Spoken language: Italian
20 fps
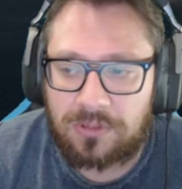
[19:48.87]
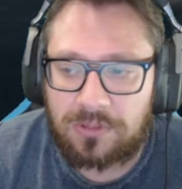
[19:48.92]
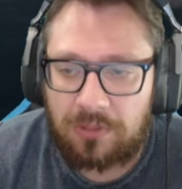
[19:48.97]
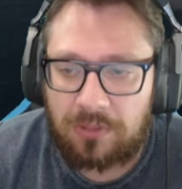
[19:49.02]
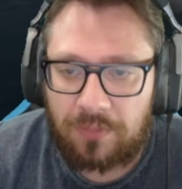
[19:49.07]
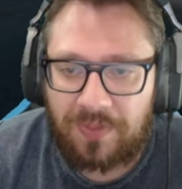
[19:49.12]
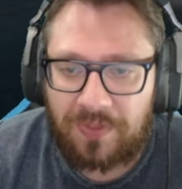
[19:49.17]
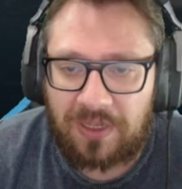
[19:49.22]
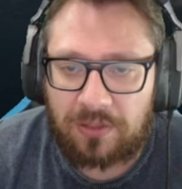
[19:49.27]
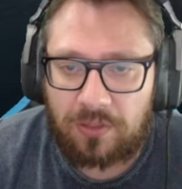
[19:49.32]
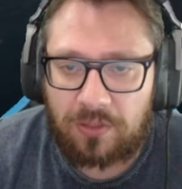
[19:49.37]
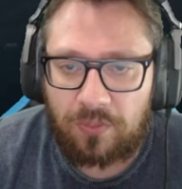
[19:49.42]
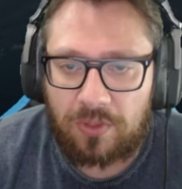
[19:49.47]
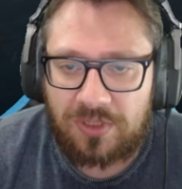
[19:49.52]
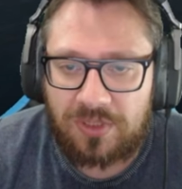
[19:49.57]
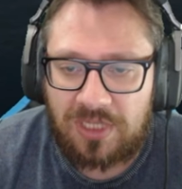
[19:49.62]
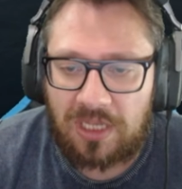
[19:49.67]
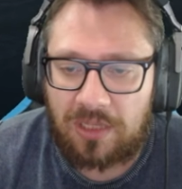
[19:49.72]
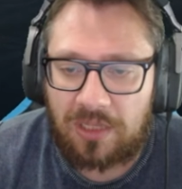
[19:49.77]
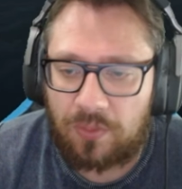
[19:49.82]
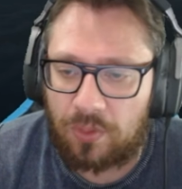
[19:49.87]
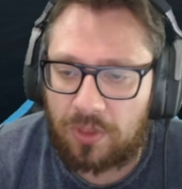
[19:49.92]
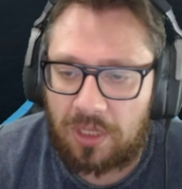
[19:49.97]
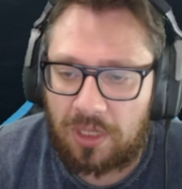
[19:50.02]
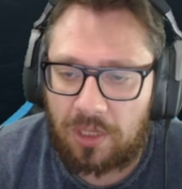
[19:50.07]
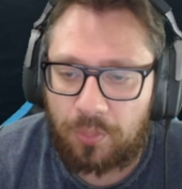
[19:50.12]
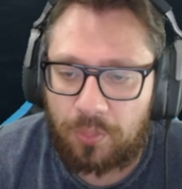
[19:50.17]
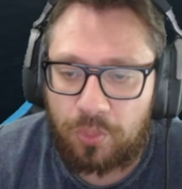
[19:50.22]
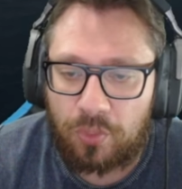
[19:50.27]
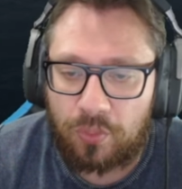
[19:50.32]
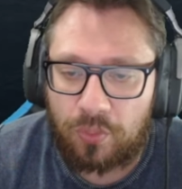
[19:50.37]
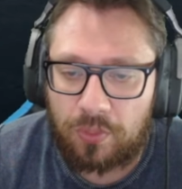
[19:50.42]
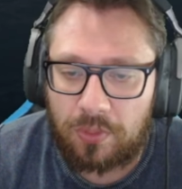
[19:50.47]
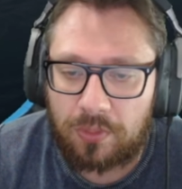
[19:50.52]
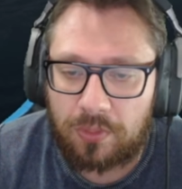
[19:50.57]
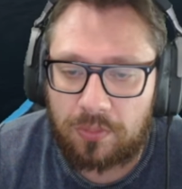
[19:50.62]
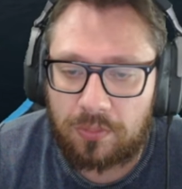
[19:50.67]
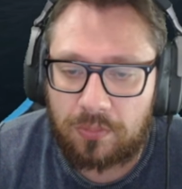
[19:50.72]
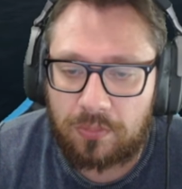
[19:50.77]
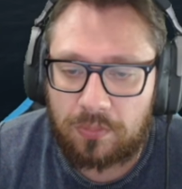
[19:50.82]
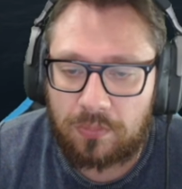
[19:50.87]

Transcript: Fra, sai che ti voglio dare il più, no?